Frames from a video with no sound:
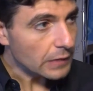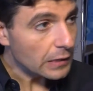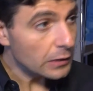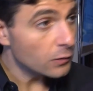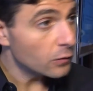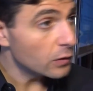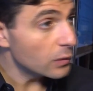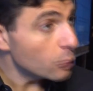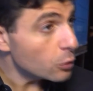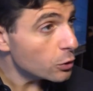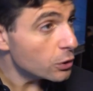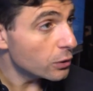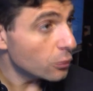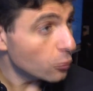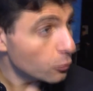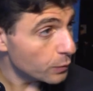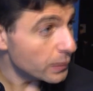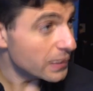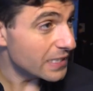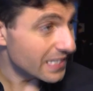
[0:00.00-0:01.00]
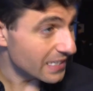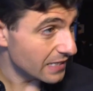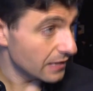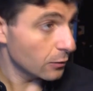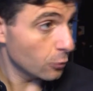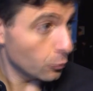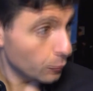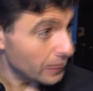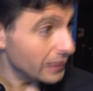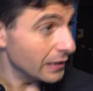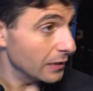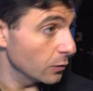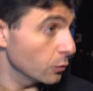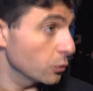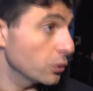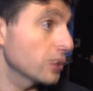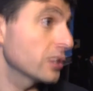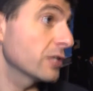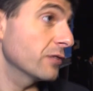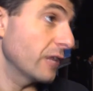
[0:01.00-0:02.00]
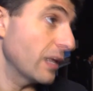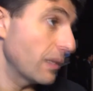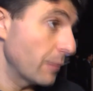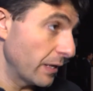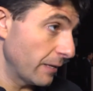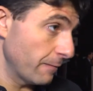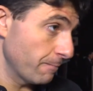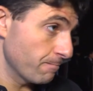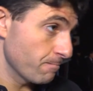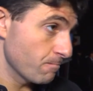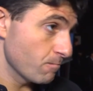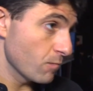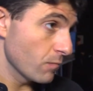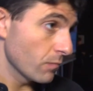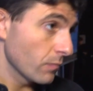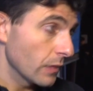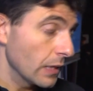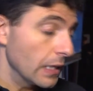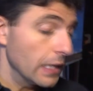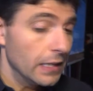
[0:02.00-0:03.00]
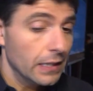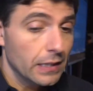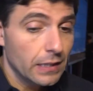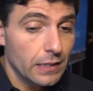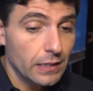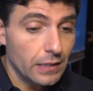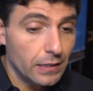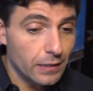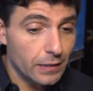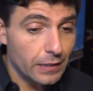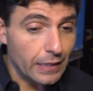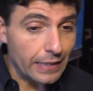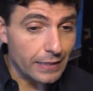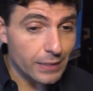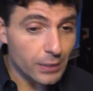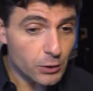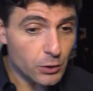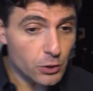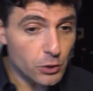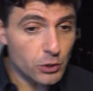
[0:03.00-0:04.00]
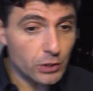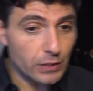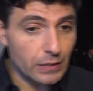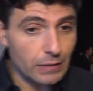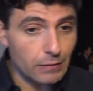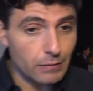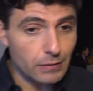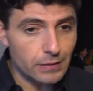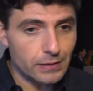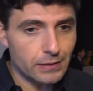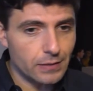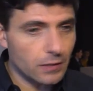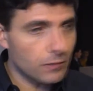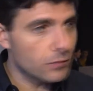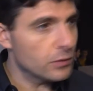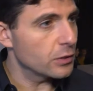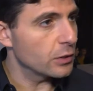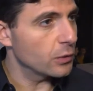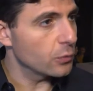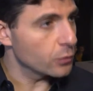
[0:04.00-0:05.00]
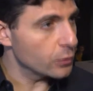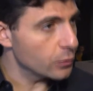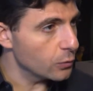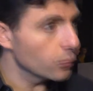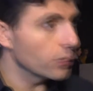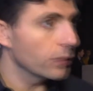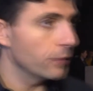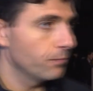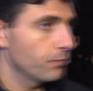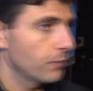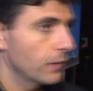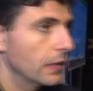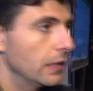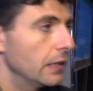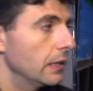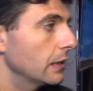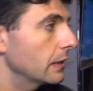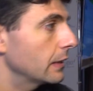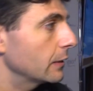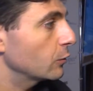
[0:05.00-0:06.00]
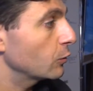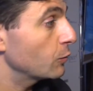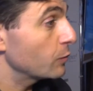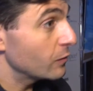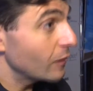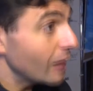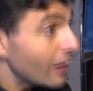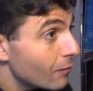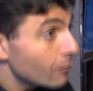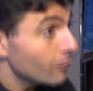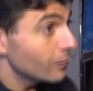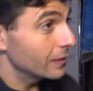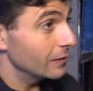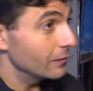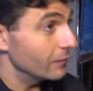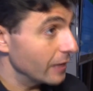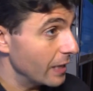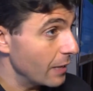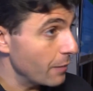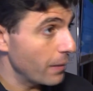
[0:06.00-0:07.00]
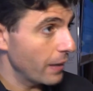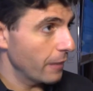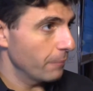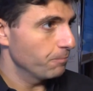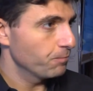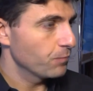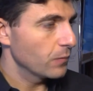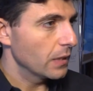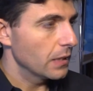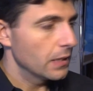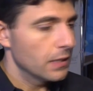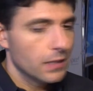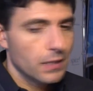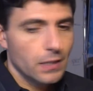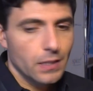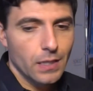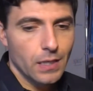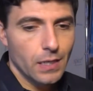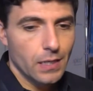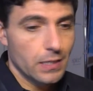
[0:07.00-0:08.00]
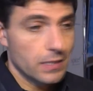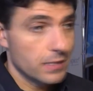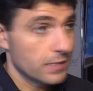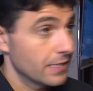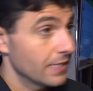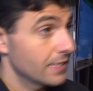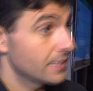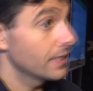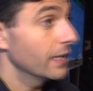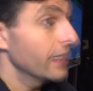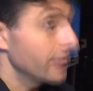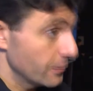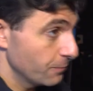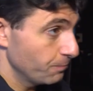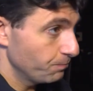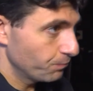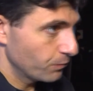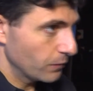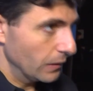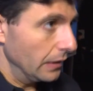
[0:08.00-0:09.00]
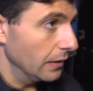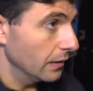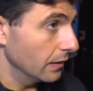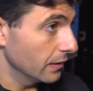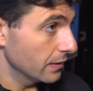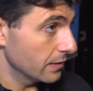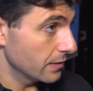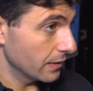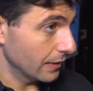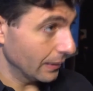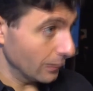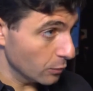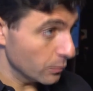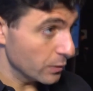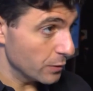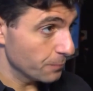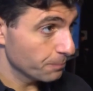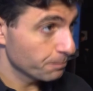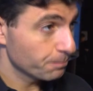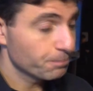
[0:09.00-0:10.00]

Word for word: но вы не можете купить купить или научиться времени. И, конечно же, сервис или услуги, которые позволяют вам это время а, создать или сэкономить,